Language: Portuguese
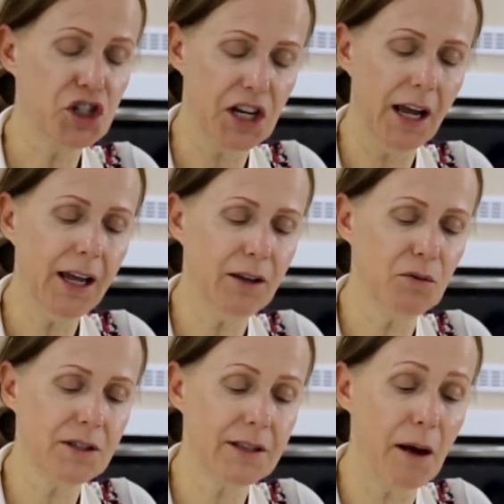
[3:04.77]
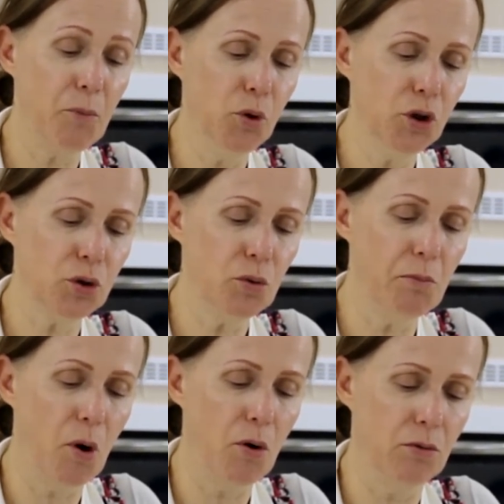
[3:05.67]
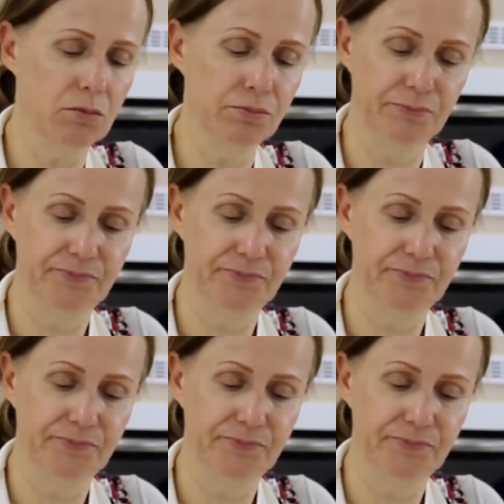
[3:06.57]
cheiro está muito bom.